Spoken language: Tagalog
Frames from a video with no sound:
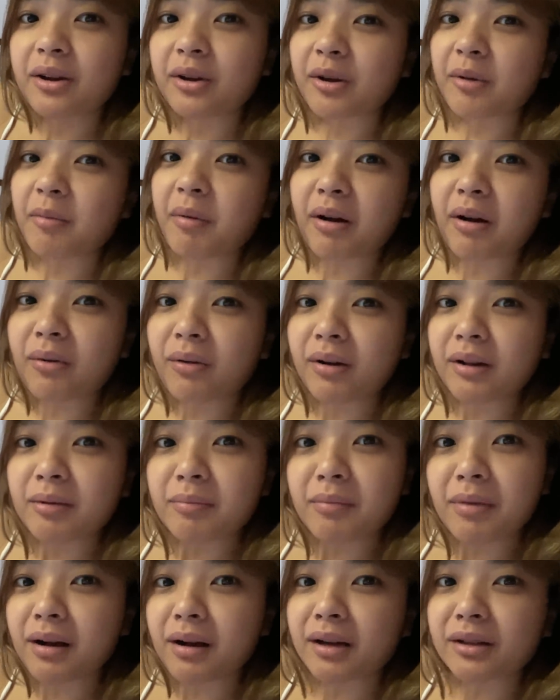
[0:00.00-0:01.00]
gumagawa ng
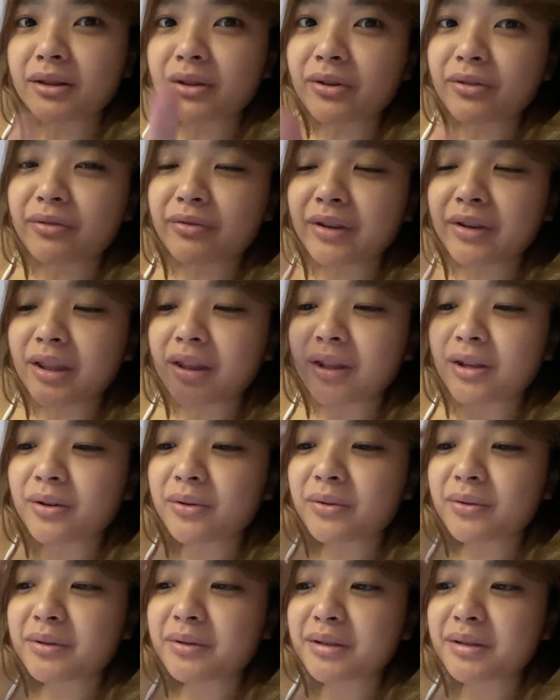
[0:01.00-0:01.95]
mga gantong videos.